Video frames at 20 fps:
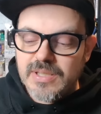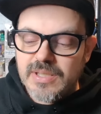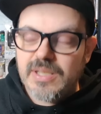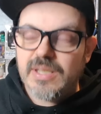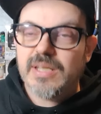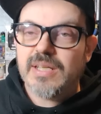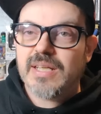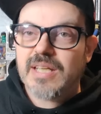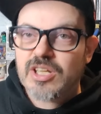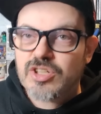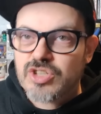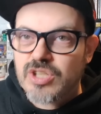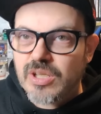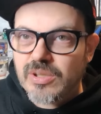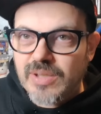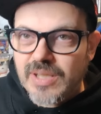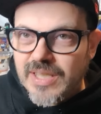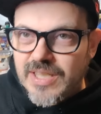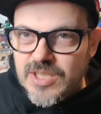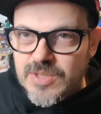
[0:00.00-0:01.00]
eh,
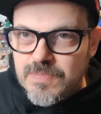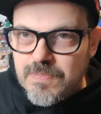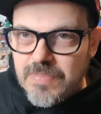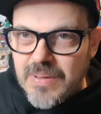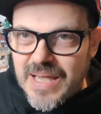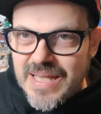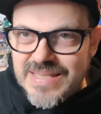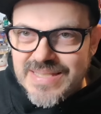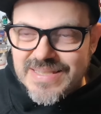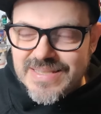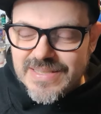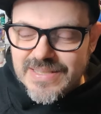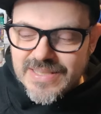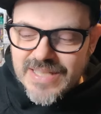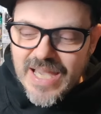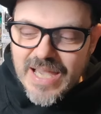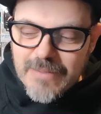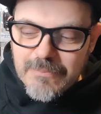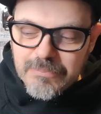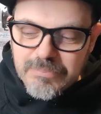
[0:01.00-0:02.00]
lasciando anche spazi
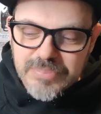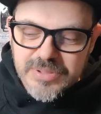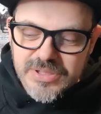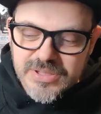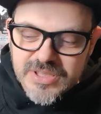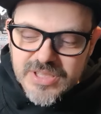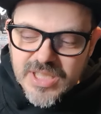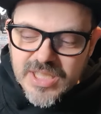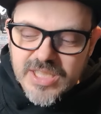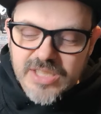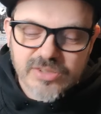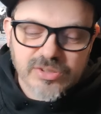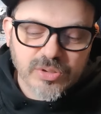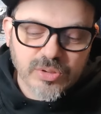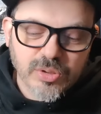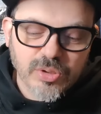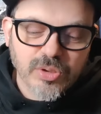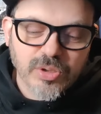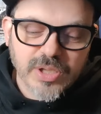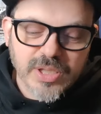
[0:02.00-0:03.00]
ampi
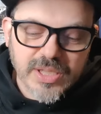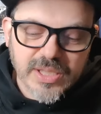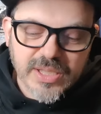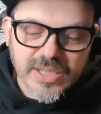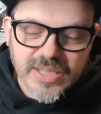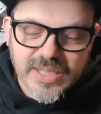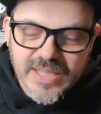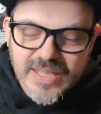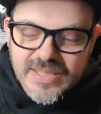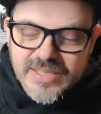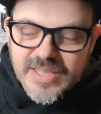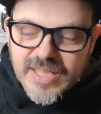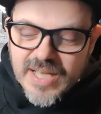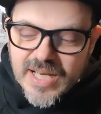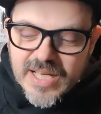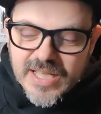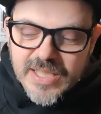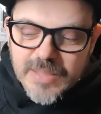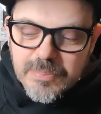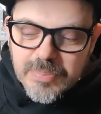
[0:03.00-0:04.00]
dietro. È una
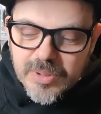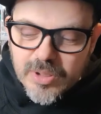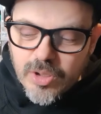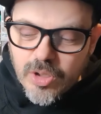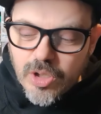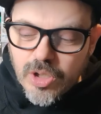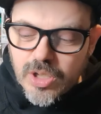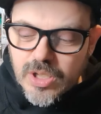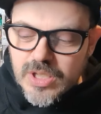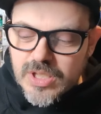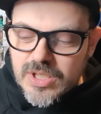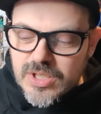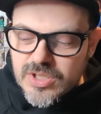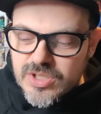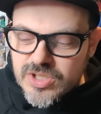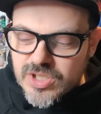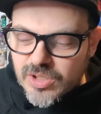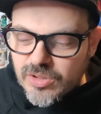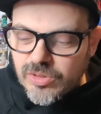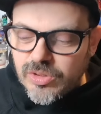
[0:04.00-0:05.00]
Ternana che però,
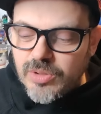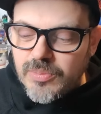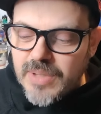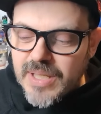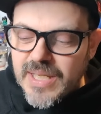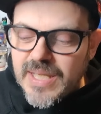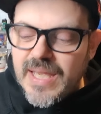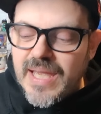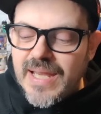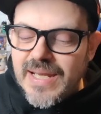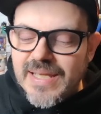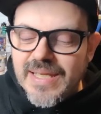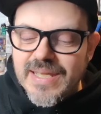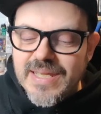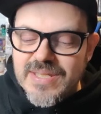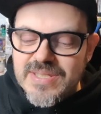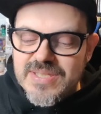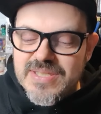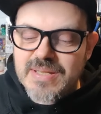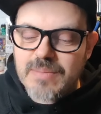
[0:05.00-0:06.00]
secondo me,
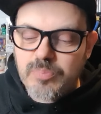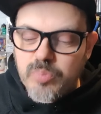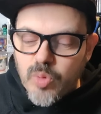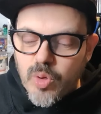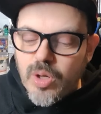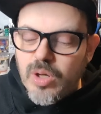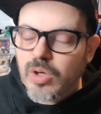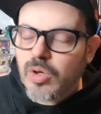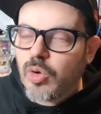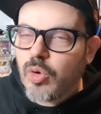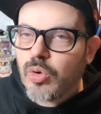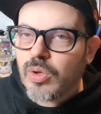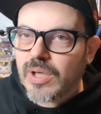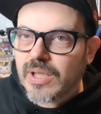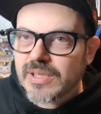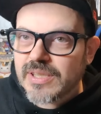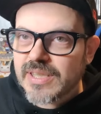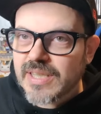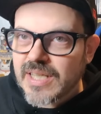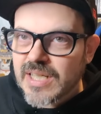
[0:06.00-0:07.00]
anch'essa può ancora
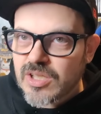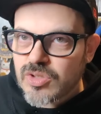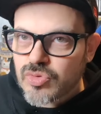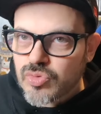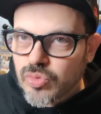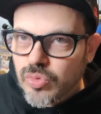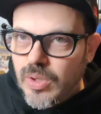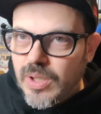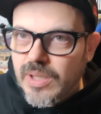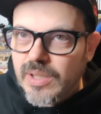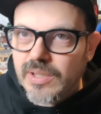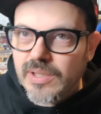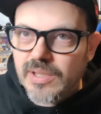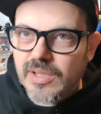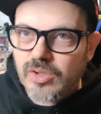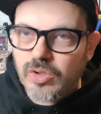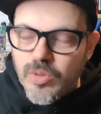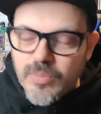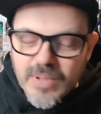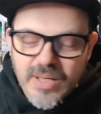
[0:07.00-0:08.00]
dire la sua.
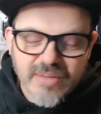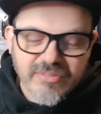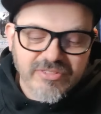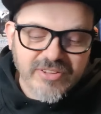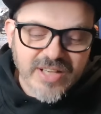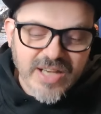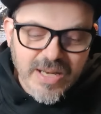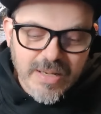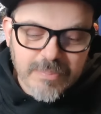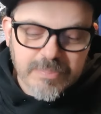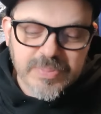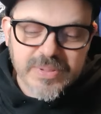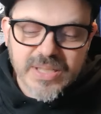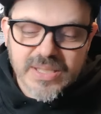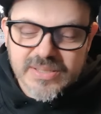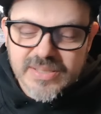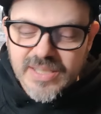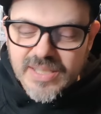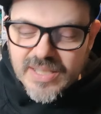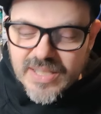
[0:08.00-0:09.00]
Eh, come la Feralpi,
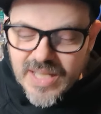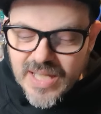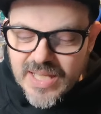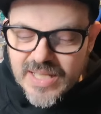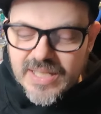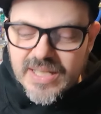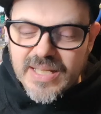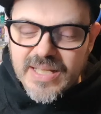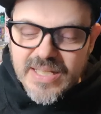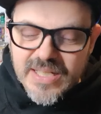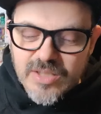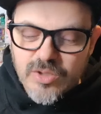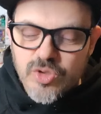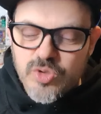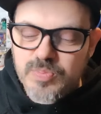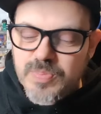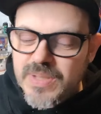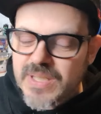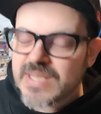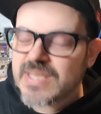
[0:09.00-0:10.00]
la Ternana e lo
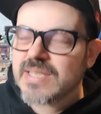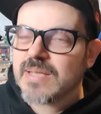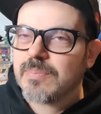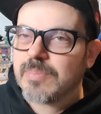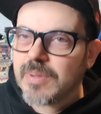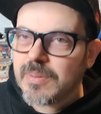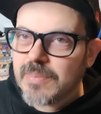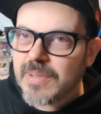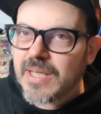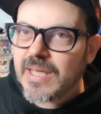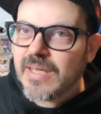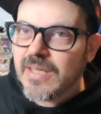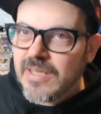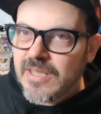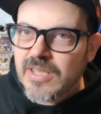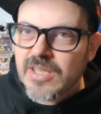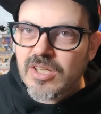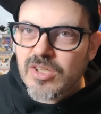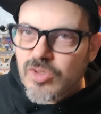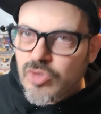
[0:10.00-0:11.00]
Spezia, per me,
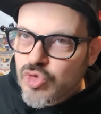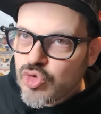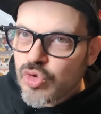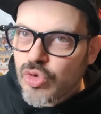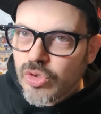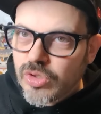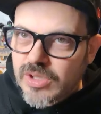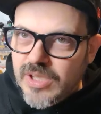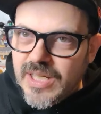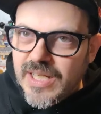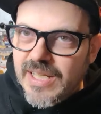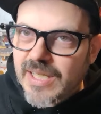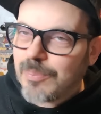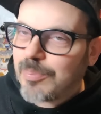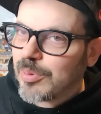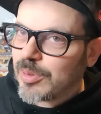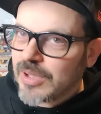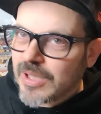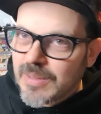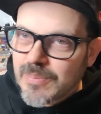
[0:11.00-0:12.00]
sono tre che
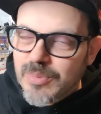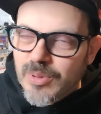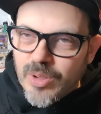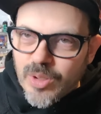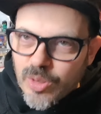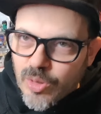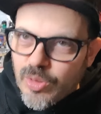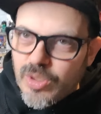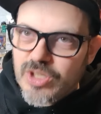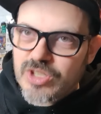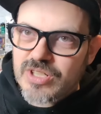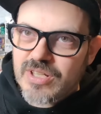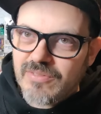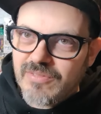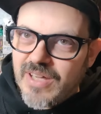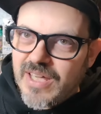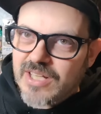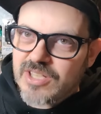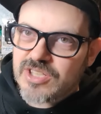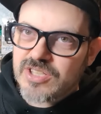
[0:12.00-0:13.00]
potrebbero ancora
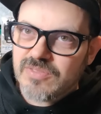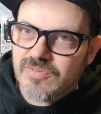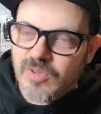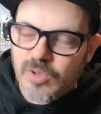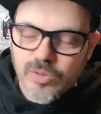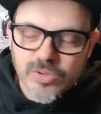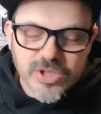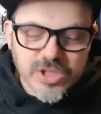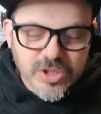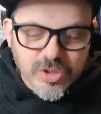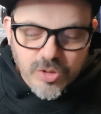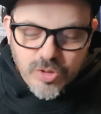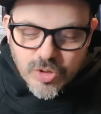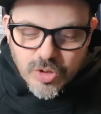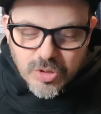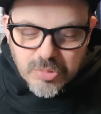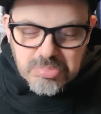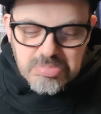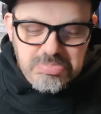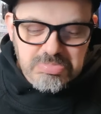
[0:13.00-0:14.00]
salvarsi. Ve lo
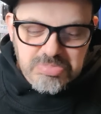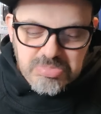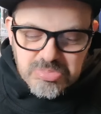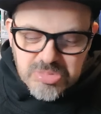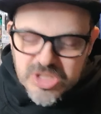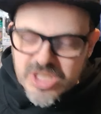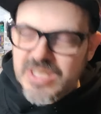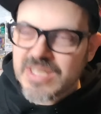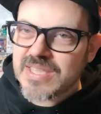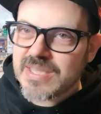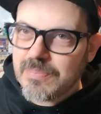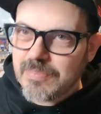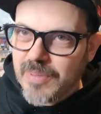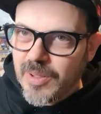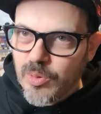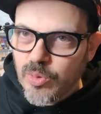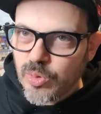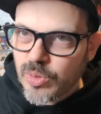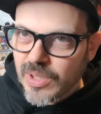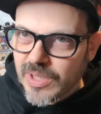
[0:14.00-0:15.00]
dico senza
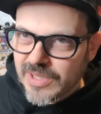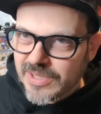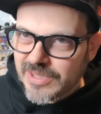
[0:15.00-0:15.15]
paura a